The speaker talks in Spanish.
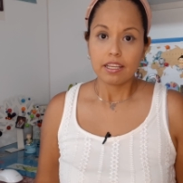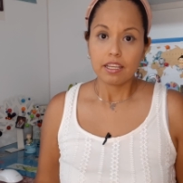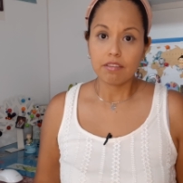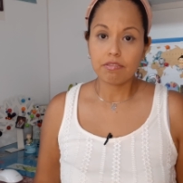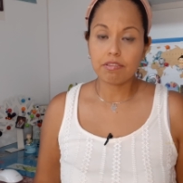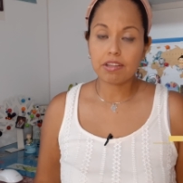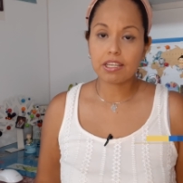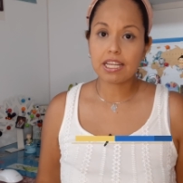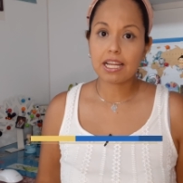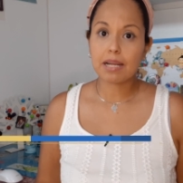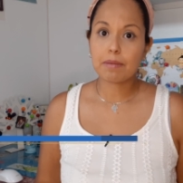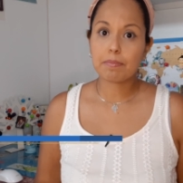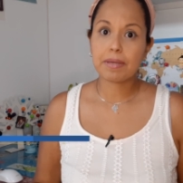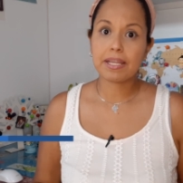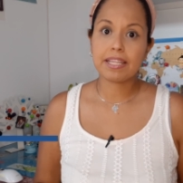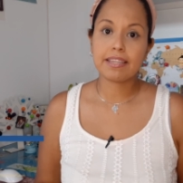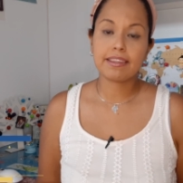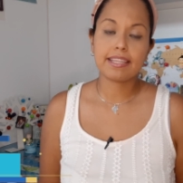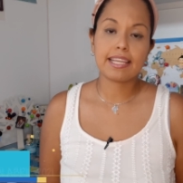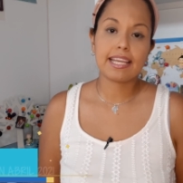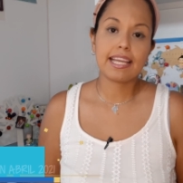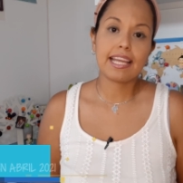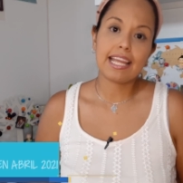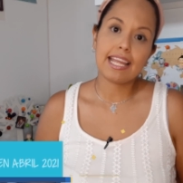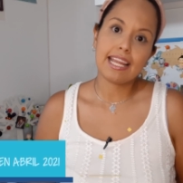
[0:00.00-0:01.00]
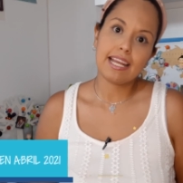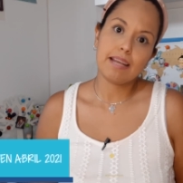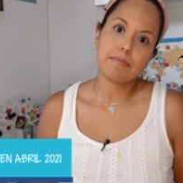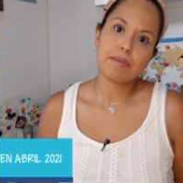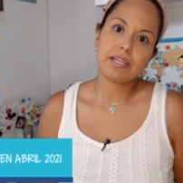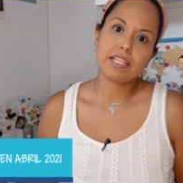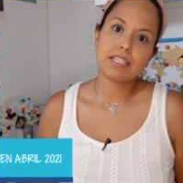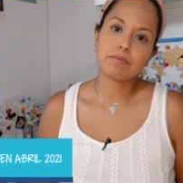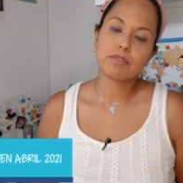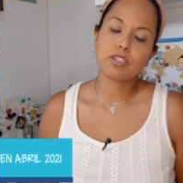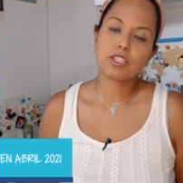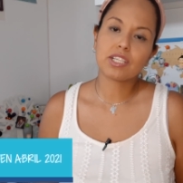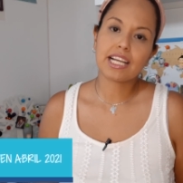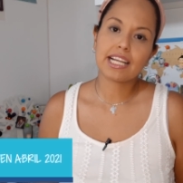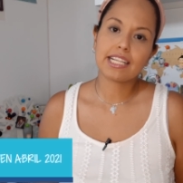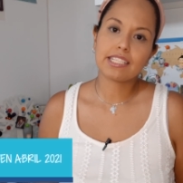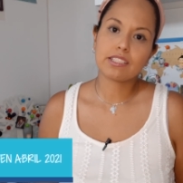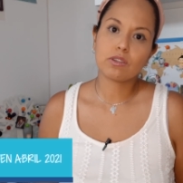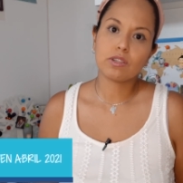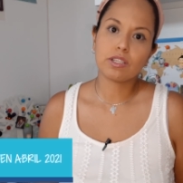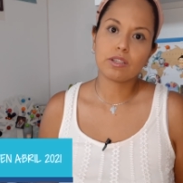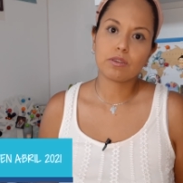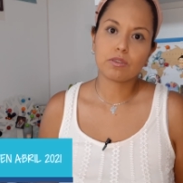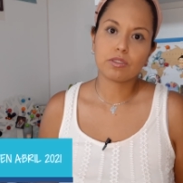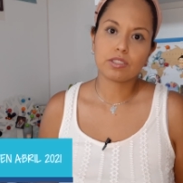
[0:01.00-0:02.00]
Y finalmente, el mismo
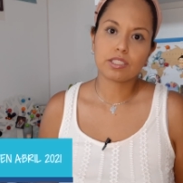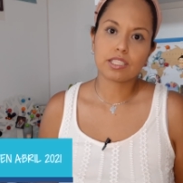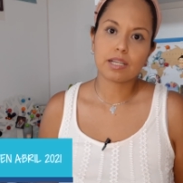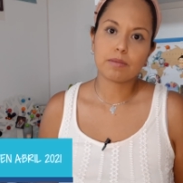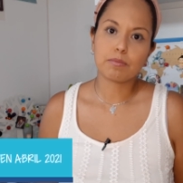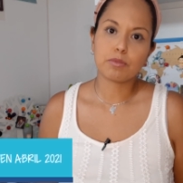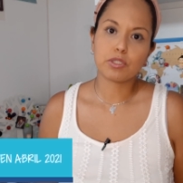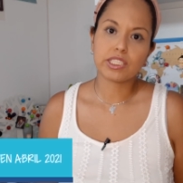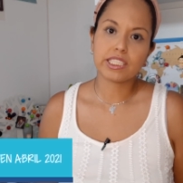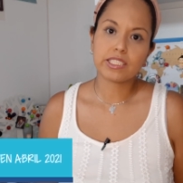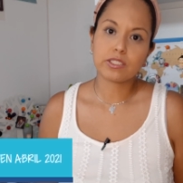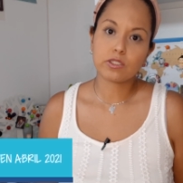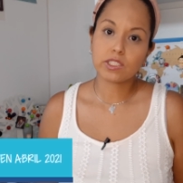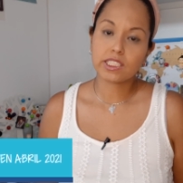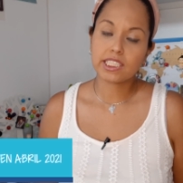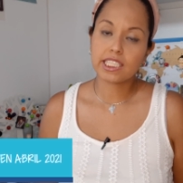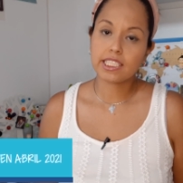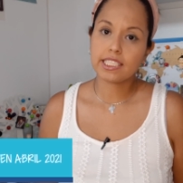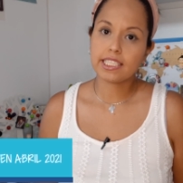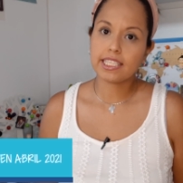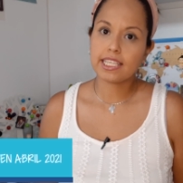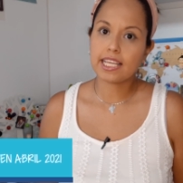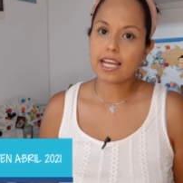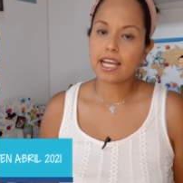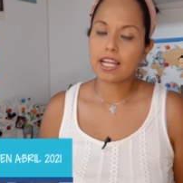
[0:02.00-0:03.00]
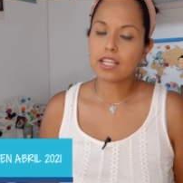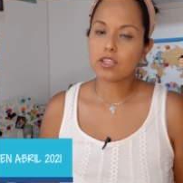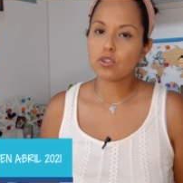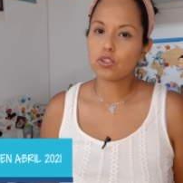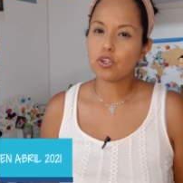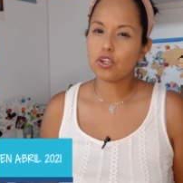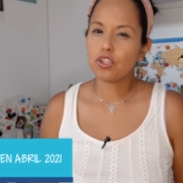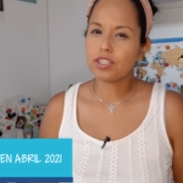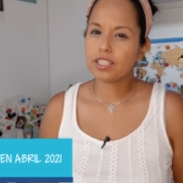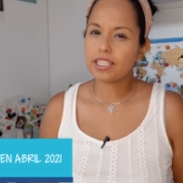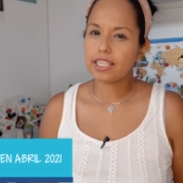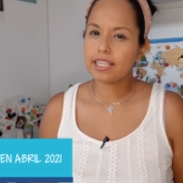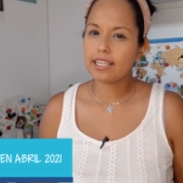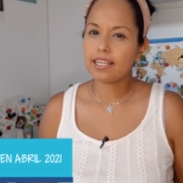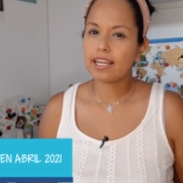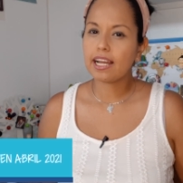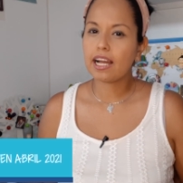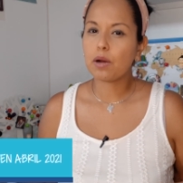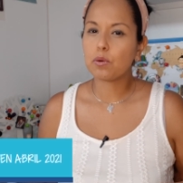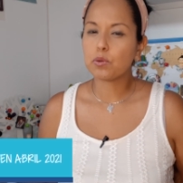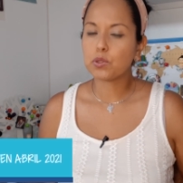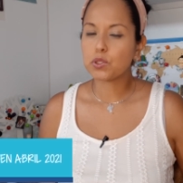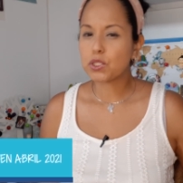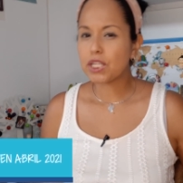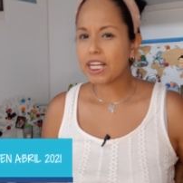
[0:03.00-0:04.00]
caso encontramos en Oceanía, donde
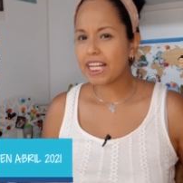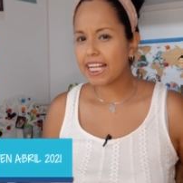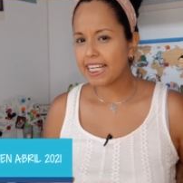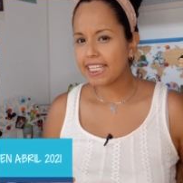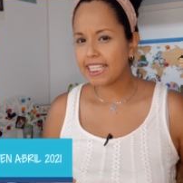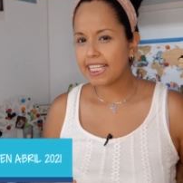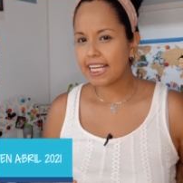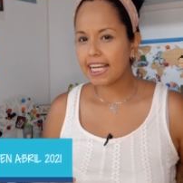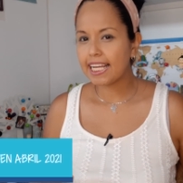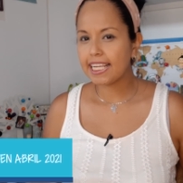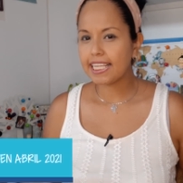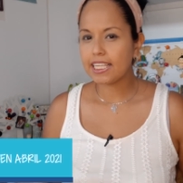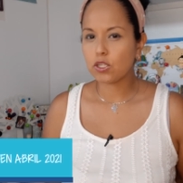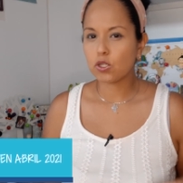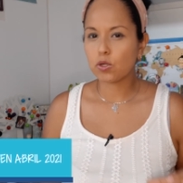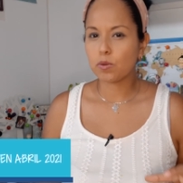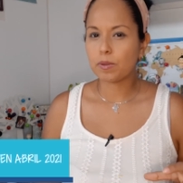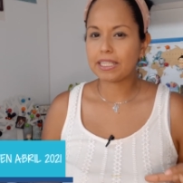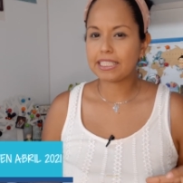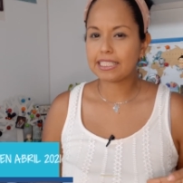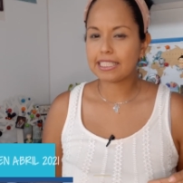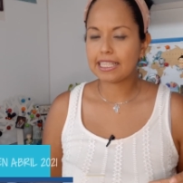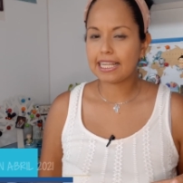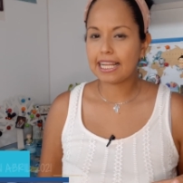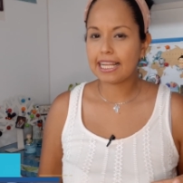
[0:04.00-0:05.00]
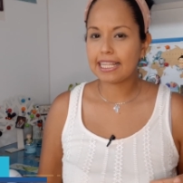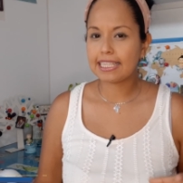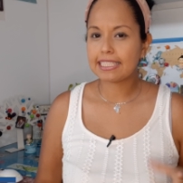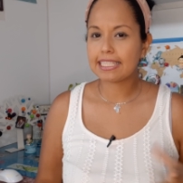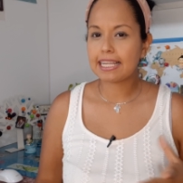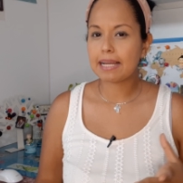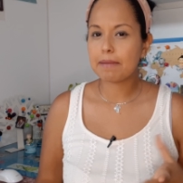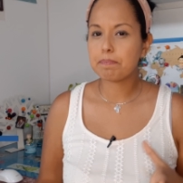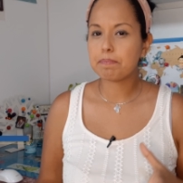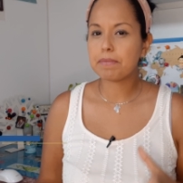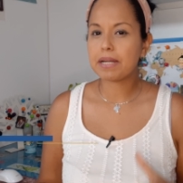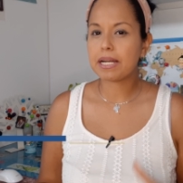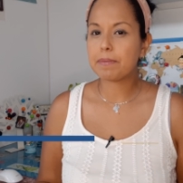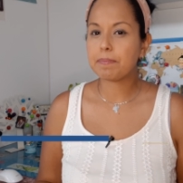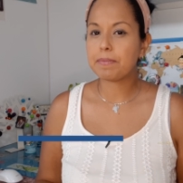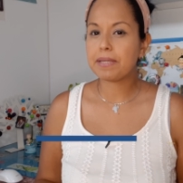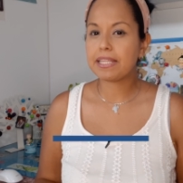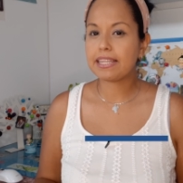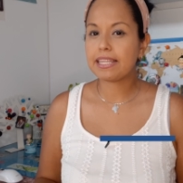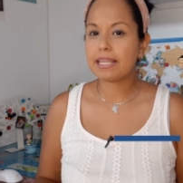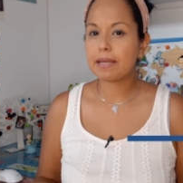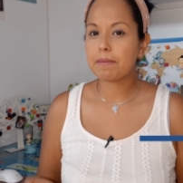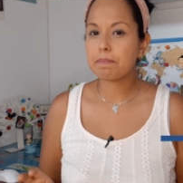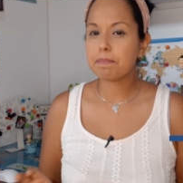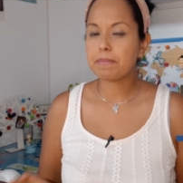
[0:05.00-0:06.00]
Australia y Nueva Zelanda
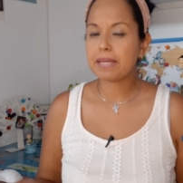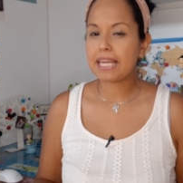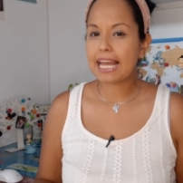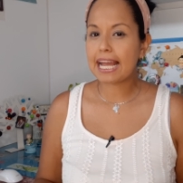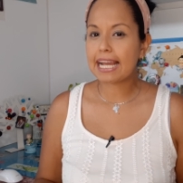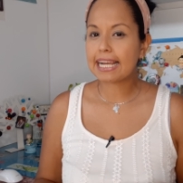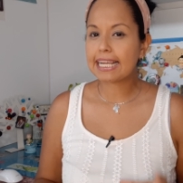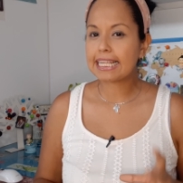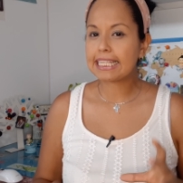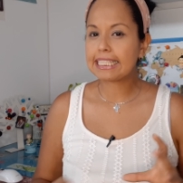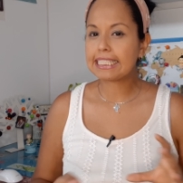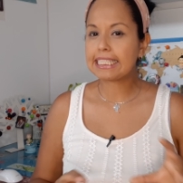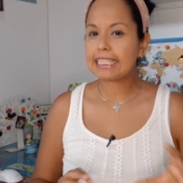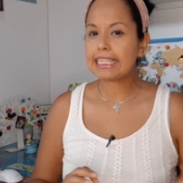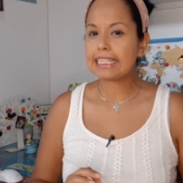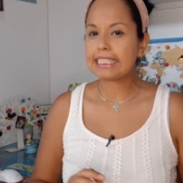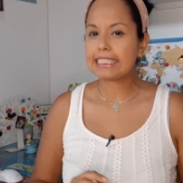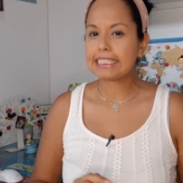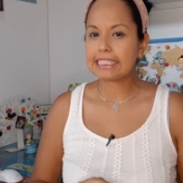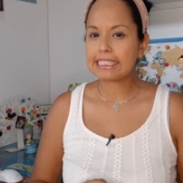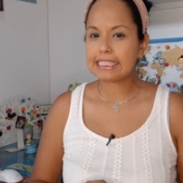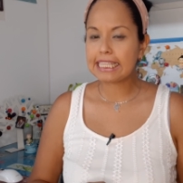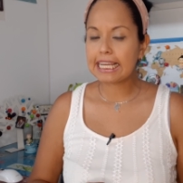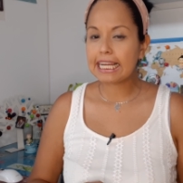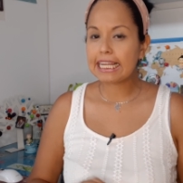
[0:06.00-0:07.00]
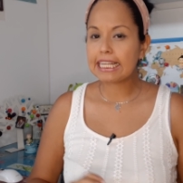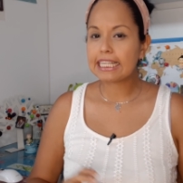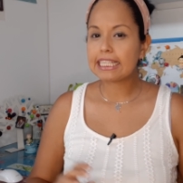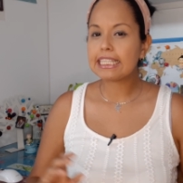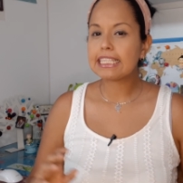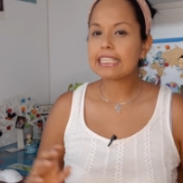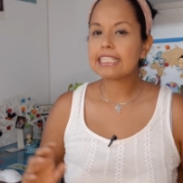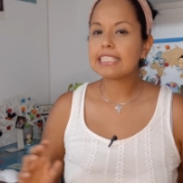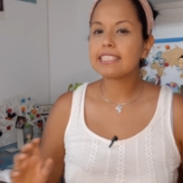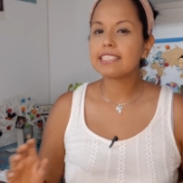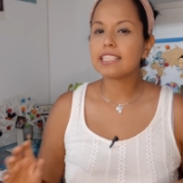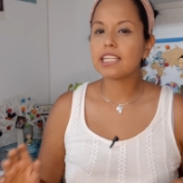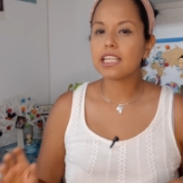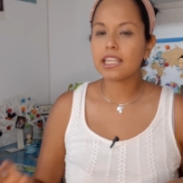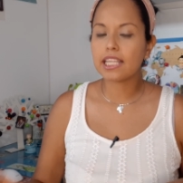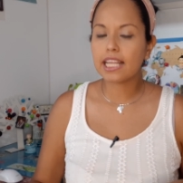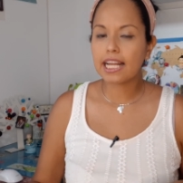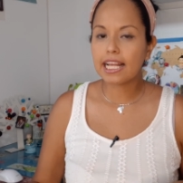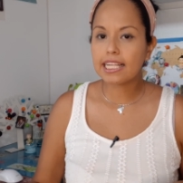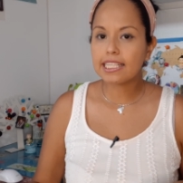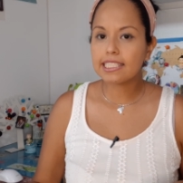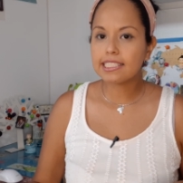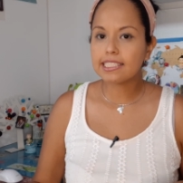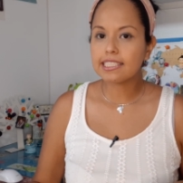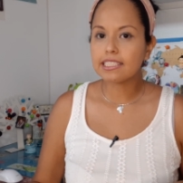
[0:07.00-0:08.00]
permiten viajes esenciales de
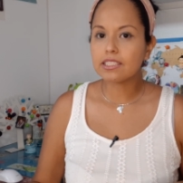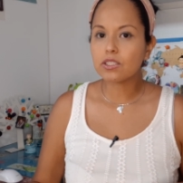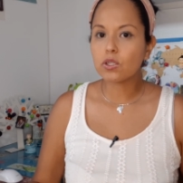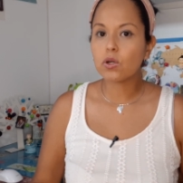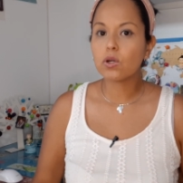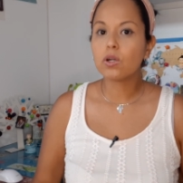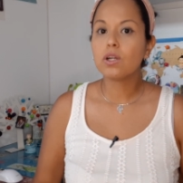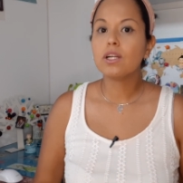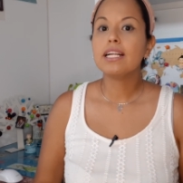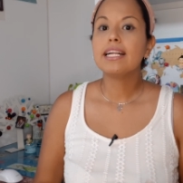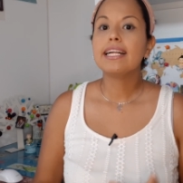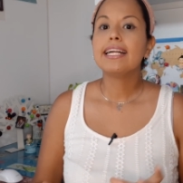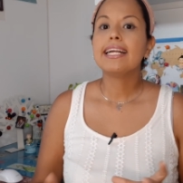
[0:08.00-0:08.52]
tránsito